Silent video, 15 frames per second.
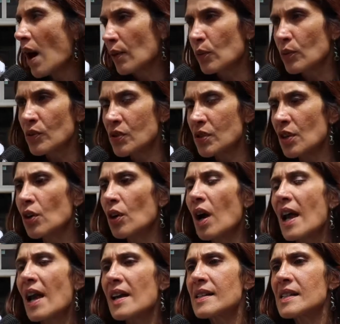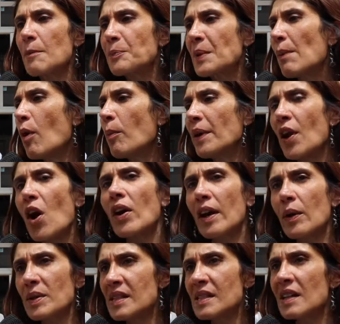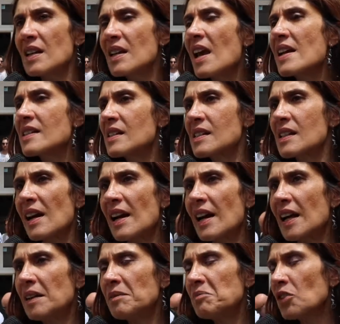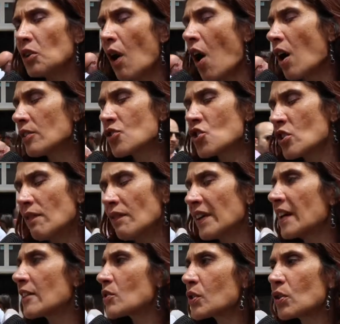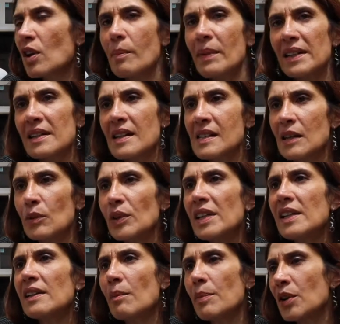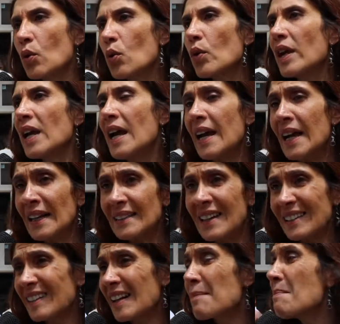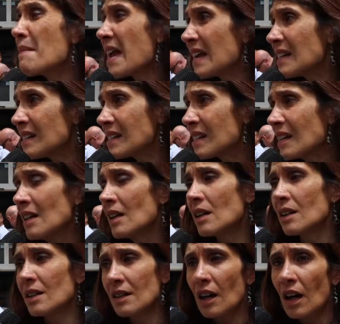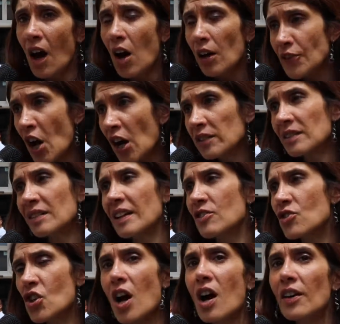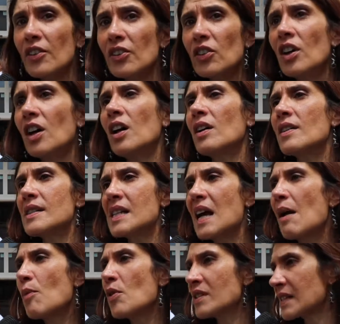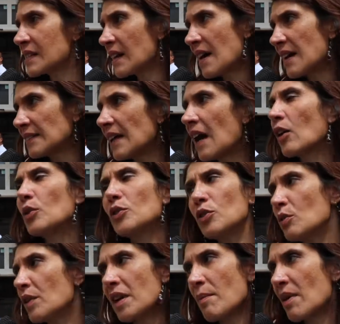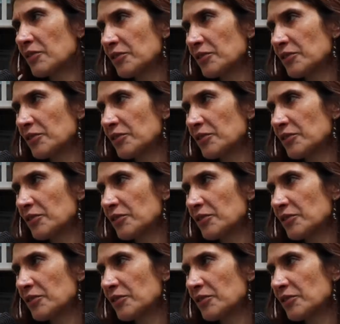acustico. Sappiamo però che queste richieste verranno, oggi non verranno sicuramente esaudite, per cui da tre mesi, eh, notte e giorno, siamo in strada, continueremo a